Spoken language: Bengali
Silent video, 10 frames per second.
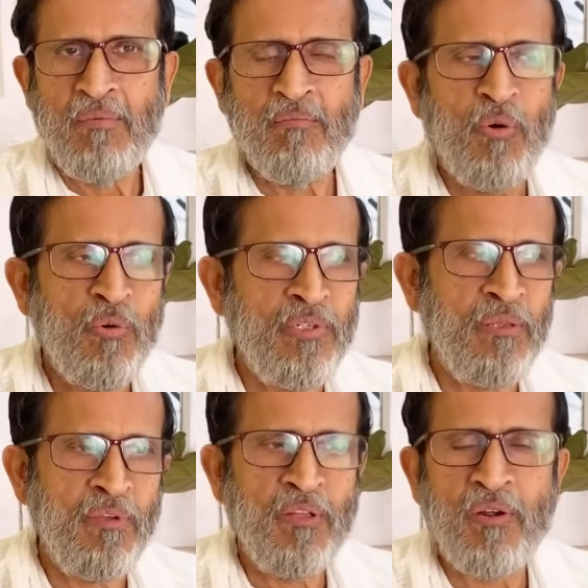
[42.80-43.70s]
ভোগ
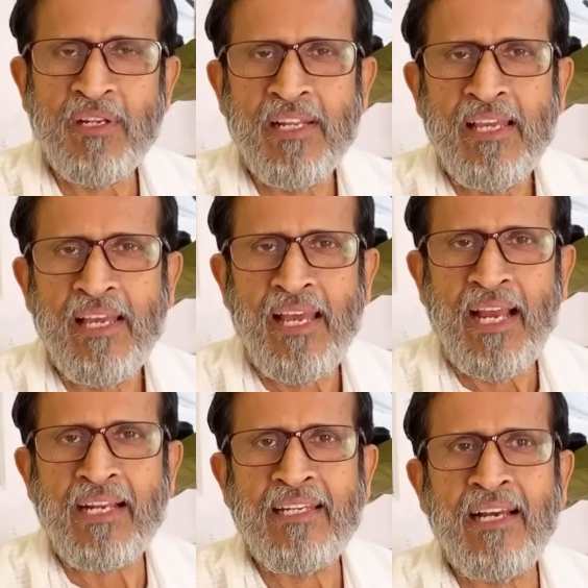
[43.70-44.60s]
নিবেদন
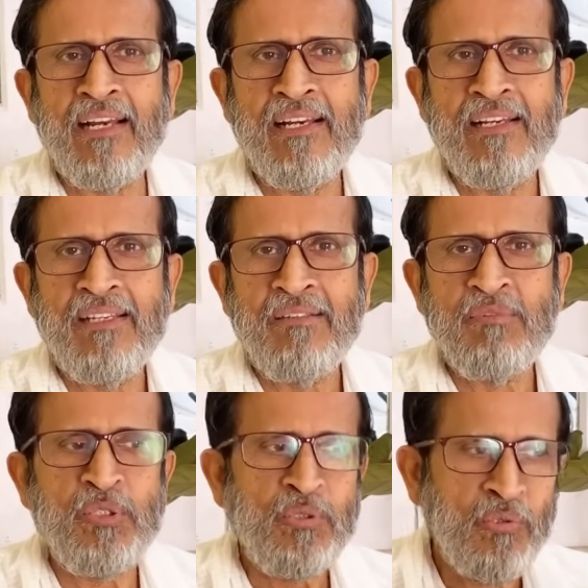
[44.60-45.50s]
একটা
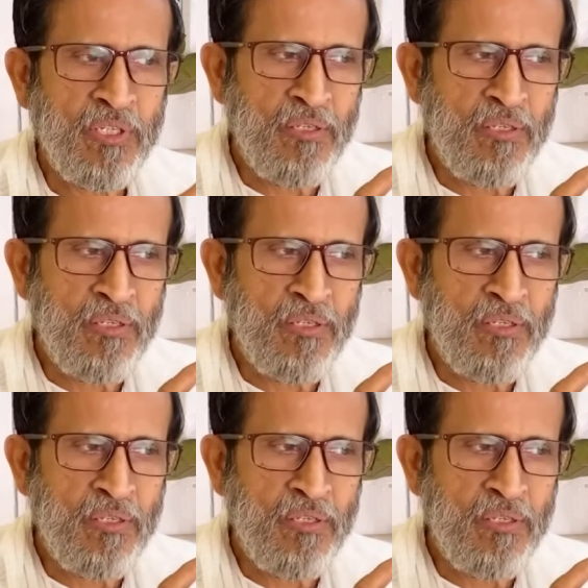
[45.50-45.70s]
ভীষণ